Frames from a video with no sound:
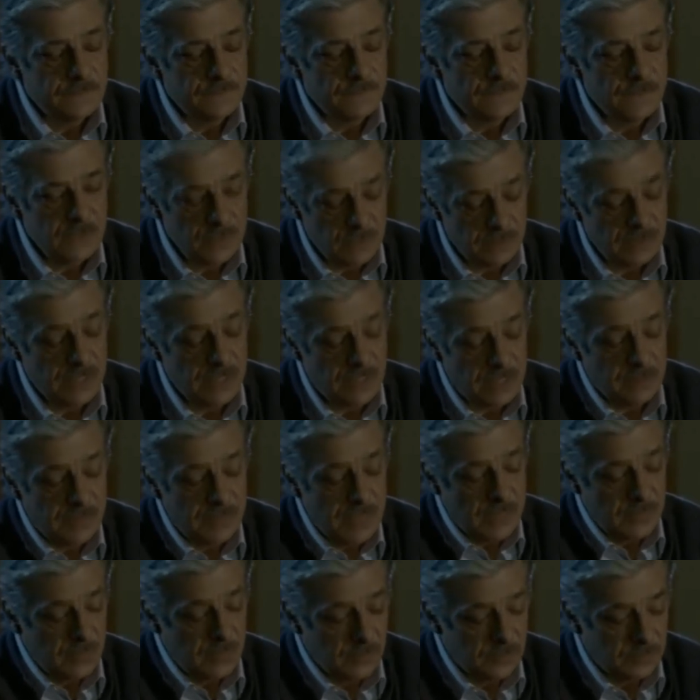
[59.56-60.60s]
Io mi
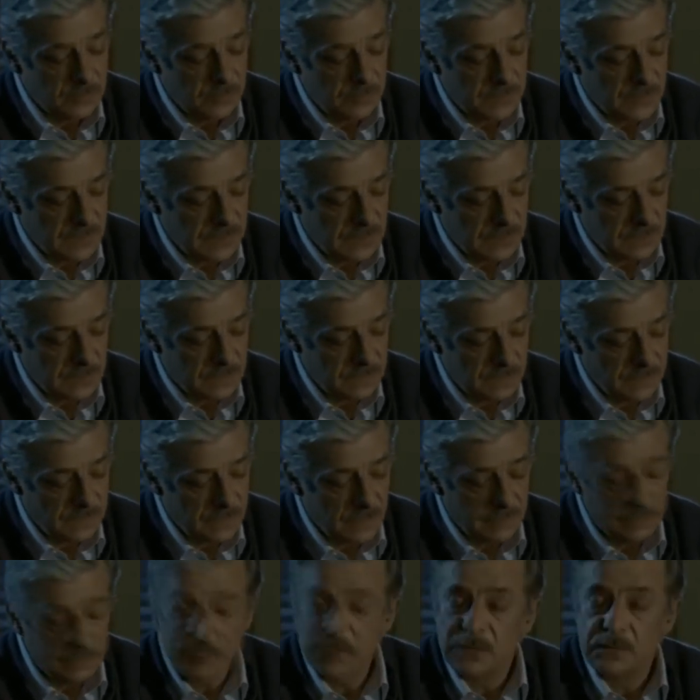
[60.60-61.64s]
arrabbiai molto con lei perché
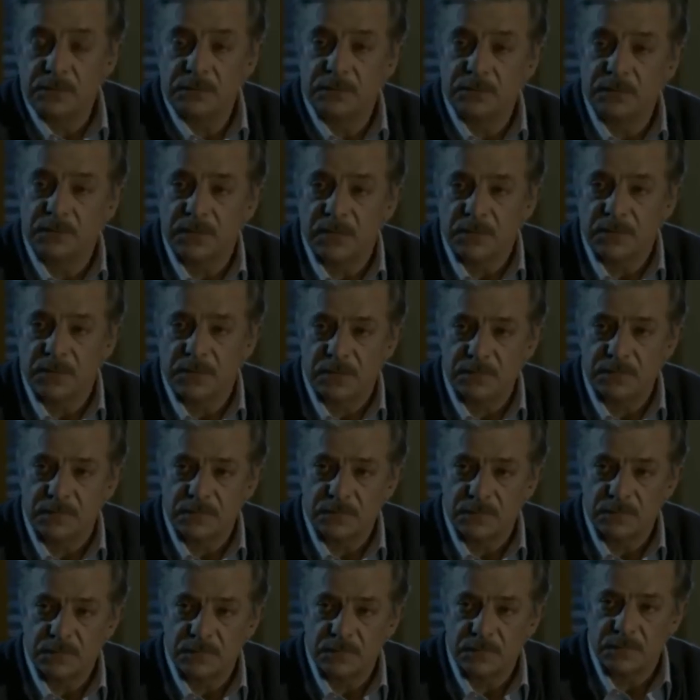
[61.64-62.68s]
non me l'aveva detto
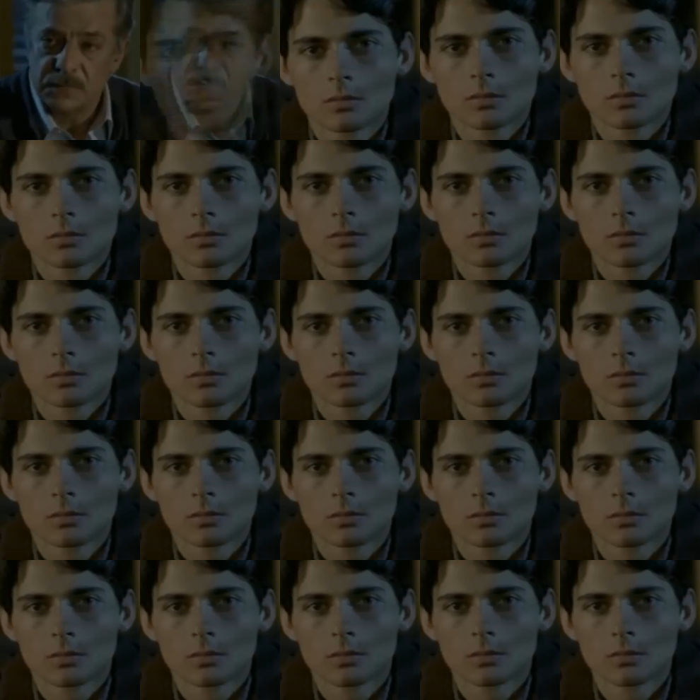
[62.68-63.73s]
subito.
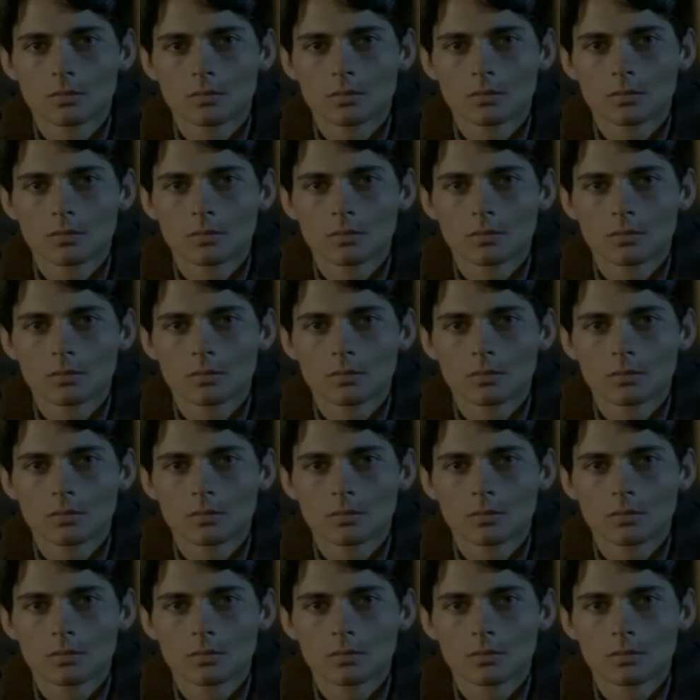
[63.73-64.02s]
Mi